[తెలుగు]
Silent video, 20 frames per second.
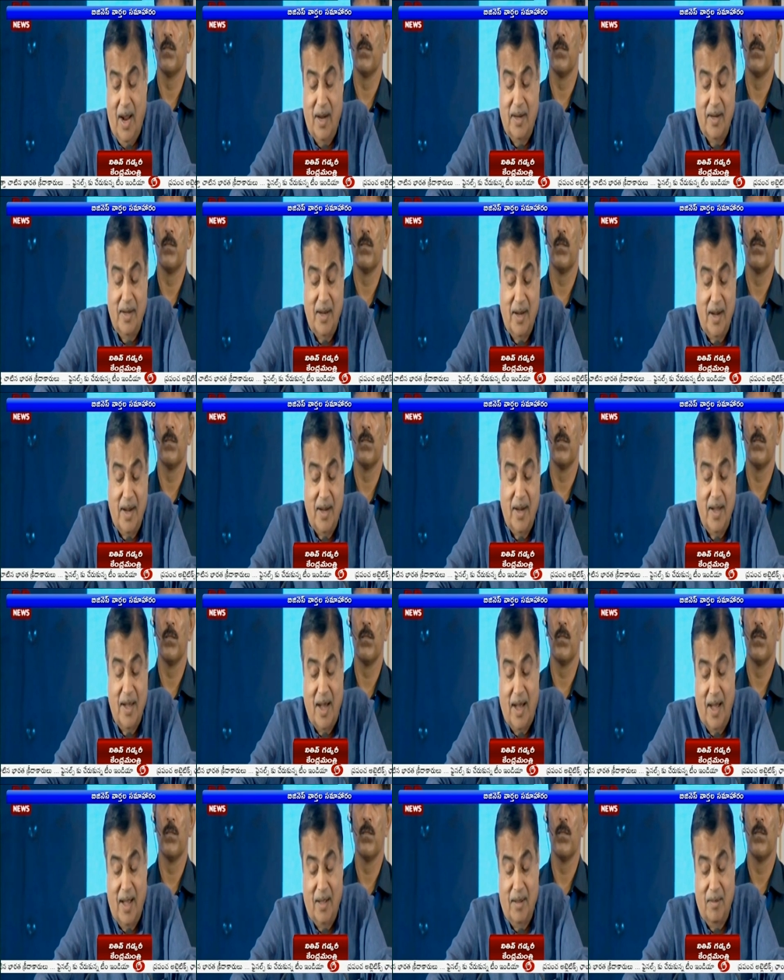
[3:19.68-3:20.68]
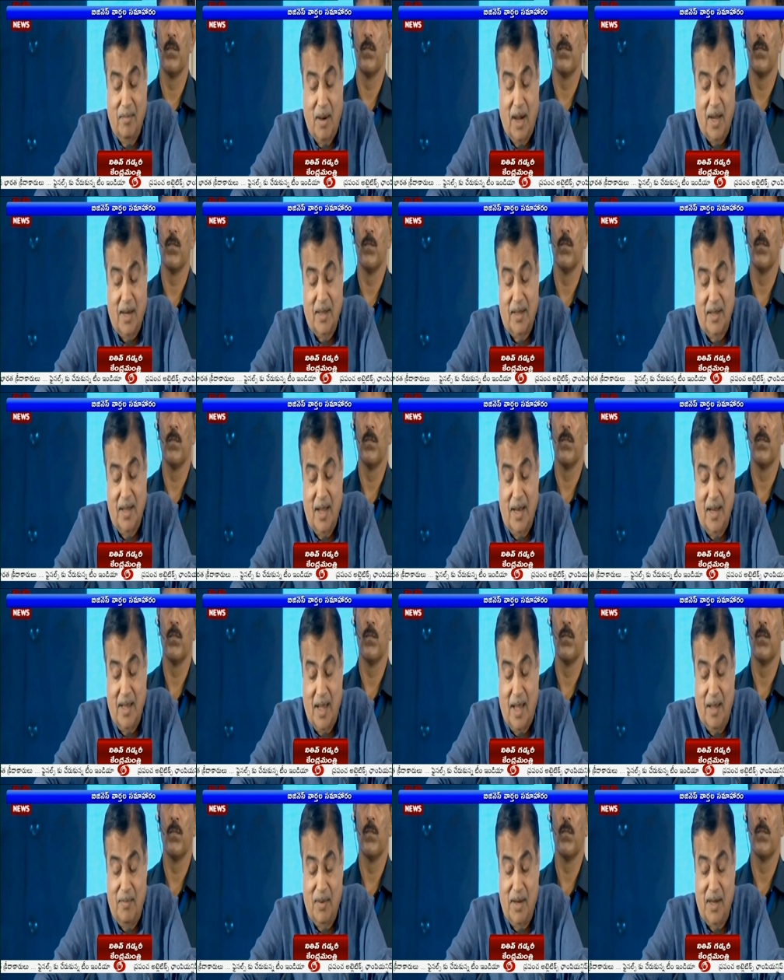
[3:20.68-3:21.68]
in India, Bharat
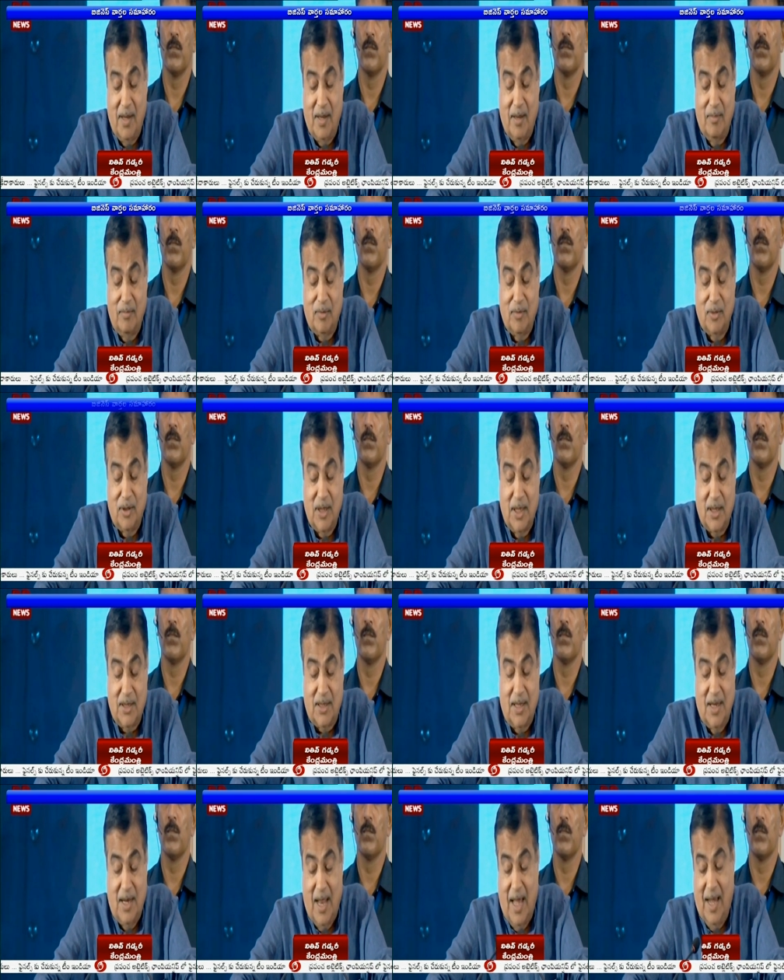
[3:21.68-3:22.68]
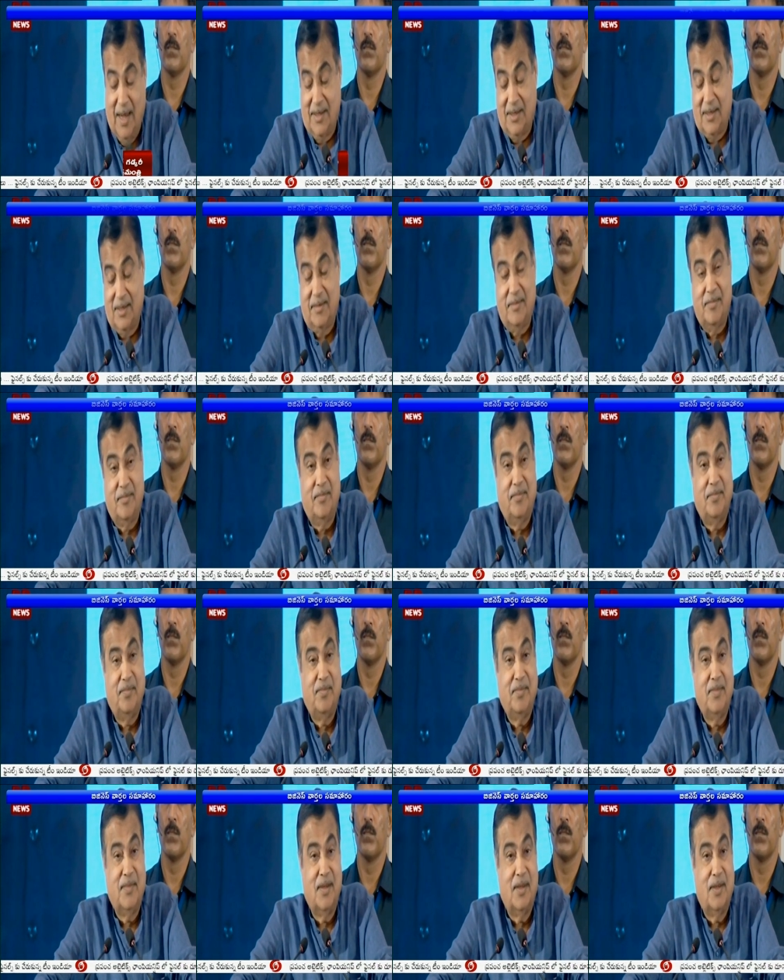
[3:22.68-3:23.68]
NCAP, it comes to 60 lakhs.
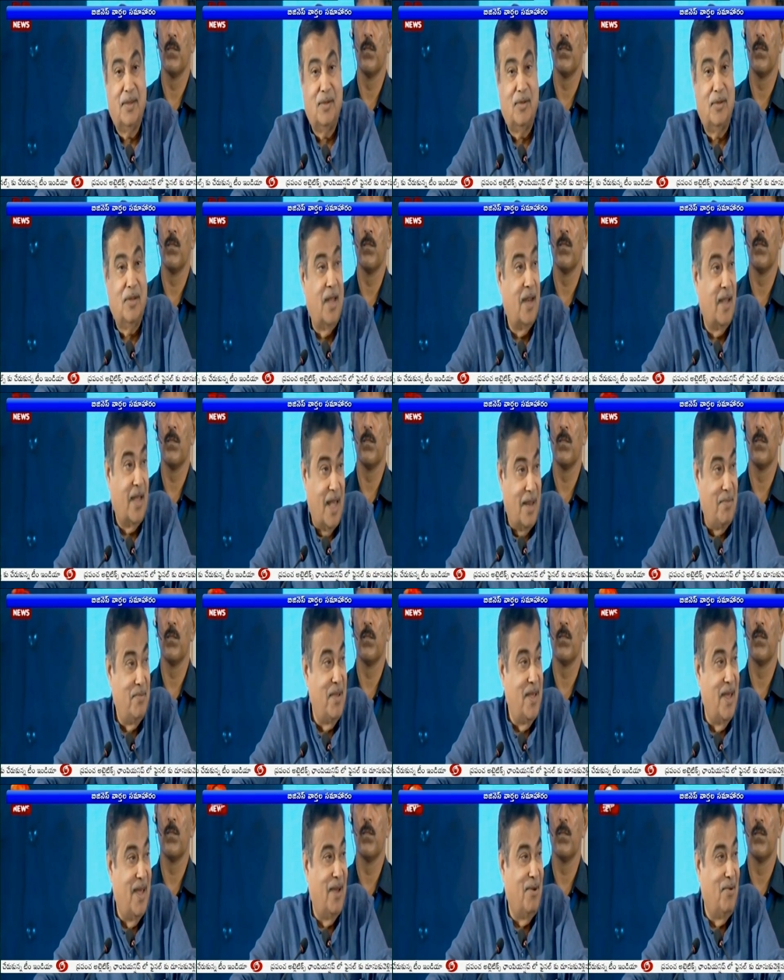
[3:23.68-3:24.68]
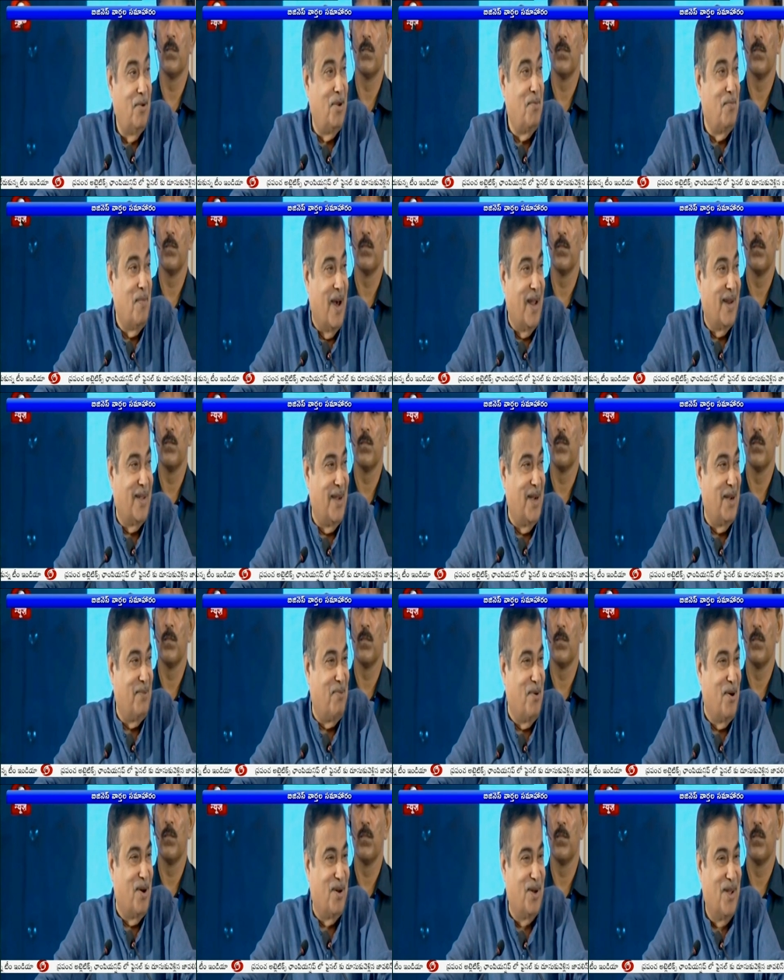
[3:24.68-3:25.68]
So there can be a good market
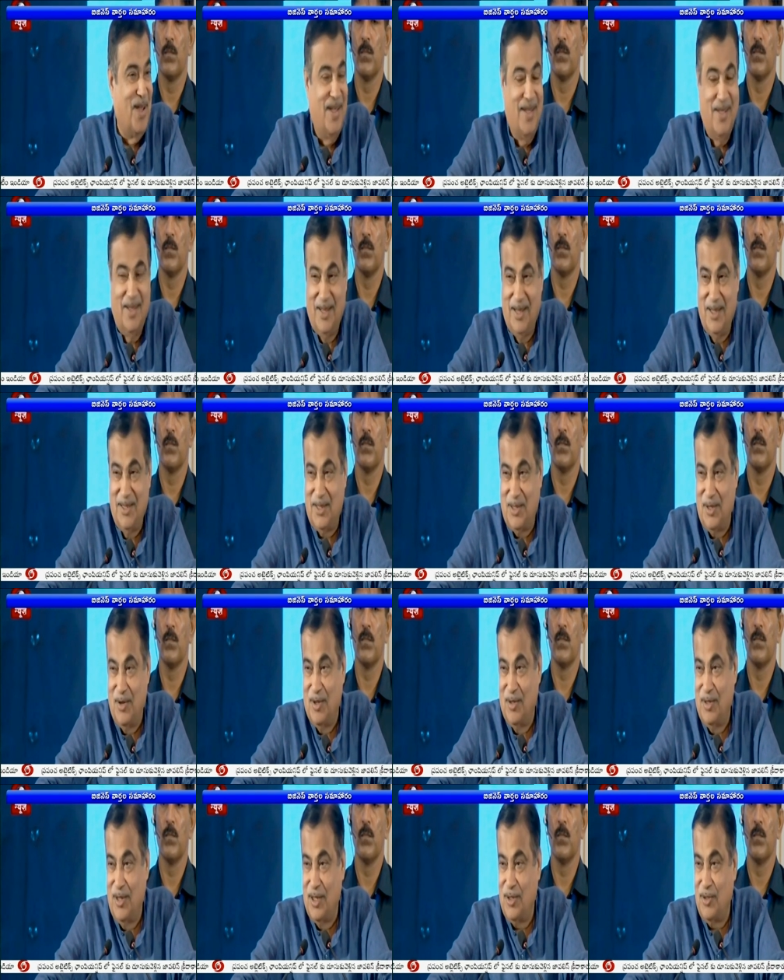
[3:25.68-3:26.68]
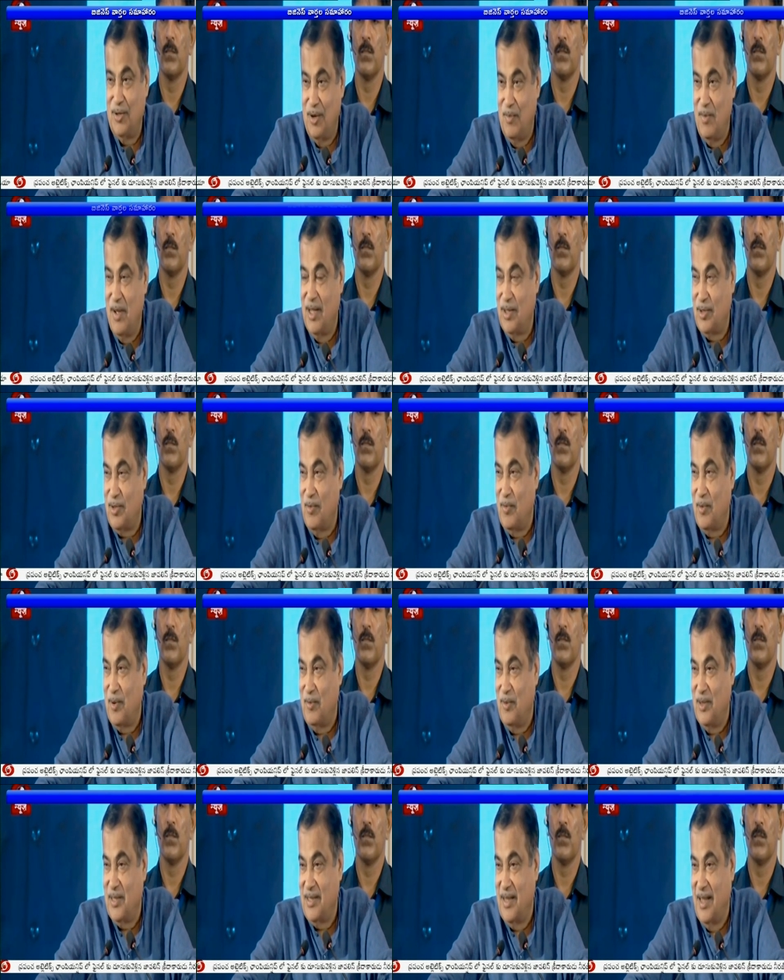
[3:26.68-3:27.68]
for institute. They should be also
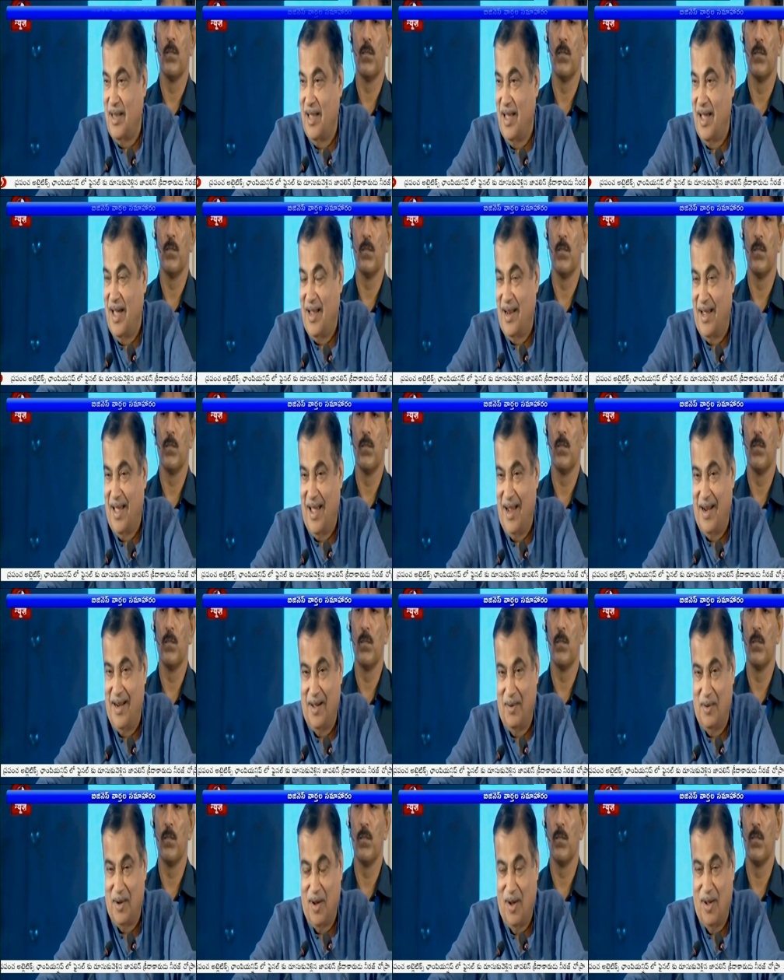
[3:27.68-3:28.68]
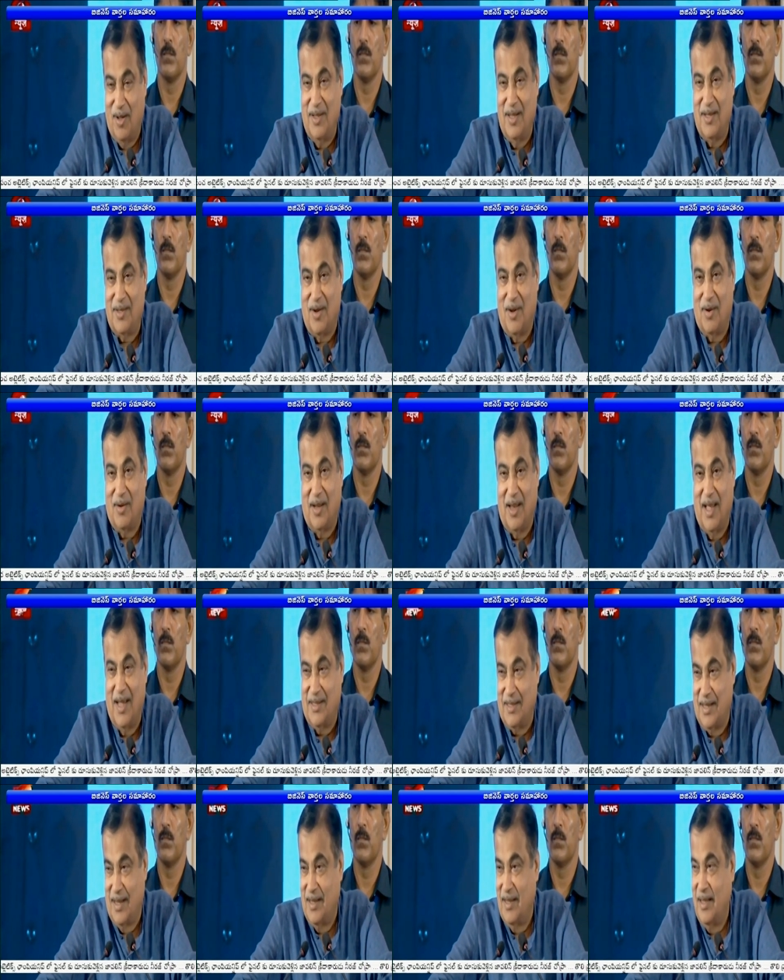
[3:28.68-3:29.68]
professional. ARI and our all these
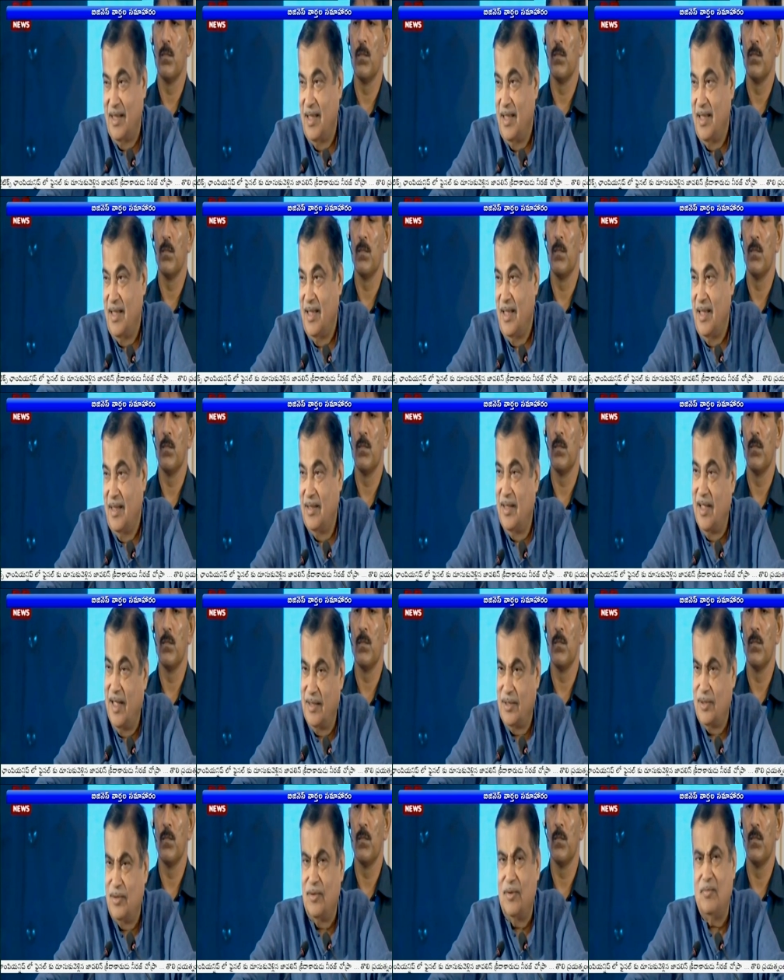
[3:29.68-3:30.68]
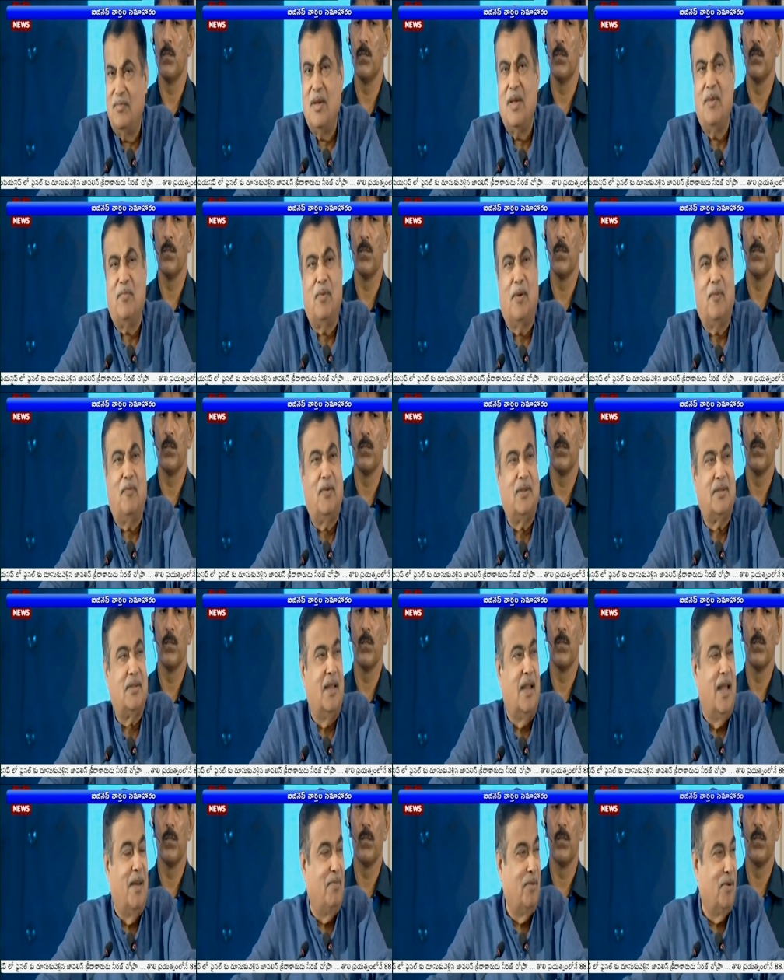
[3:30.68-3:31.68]
organizations, there should be a
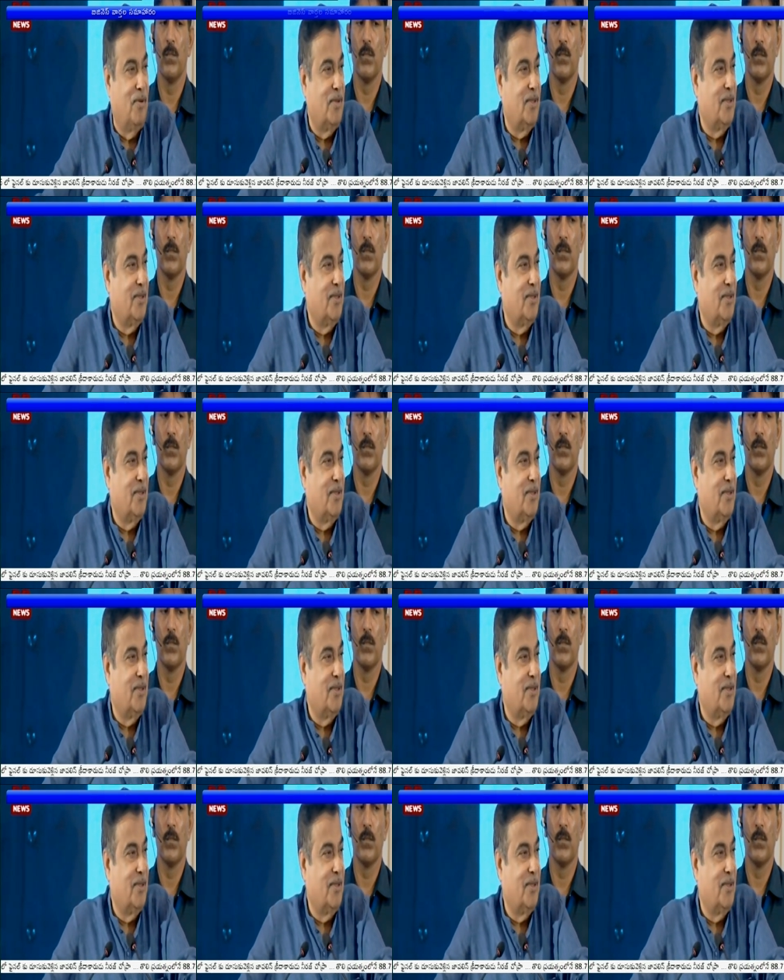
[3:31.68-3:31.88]
professional approach.